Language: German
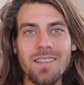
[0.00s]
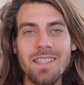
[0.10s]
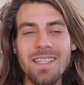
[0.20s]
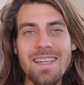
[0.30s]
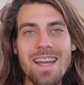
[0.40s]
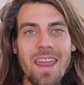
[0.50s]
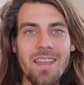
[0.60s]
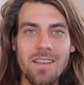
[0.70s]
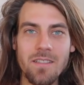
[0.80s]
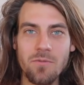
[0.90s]
Deine
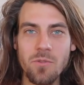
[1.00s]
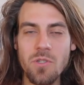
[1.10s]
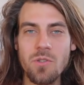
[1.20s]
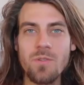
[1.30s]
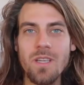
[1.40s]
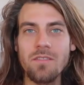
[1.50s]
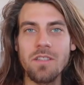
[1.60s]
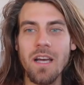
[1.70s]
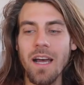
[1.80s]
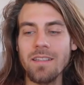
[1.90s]
Gelenke funktionieren
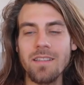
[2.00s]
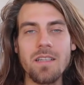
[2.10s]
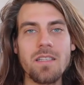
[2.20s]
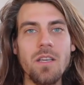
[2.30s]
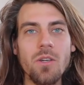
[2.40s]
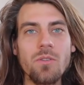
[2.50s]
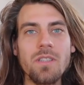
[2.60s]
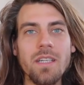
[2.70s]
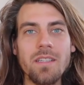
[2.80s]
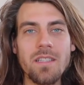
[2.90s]
wieder anders
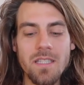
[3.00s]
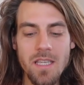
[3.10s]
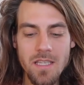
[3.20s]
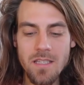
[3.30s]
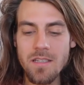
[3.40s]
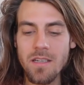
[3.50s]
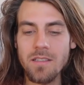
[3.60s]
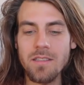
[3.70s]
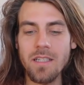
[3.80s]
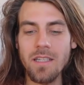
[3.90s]
und dein Gesicht
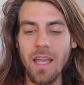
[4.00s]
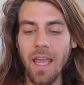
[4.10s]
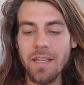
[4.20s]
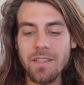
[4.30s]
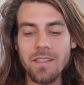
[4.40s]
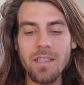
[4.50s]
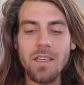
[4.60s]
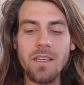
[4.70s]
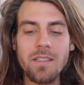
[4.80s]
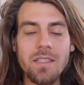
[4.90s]
deine Hände,
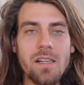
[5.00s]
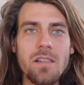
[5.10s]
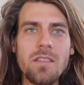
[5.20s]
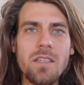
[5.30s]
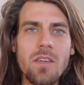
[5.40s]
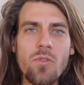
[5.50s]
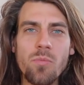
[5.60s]
die ganze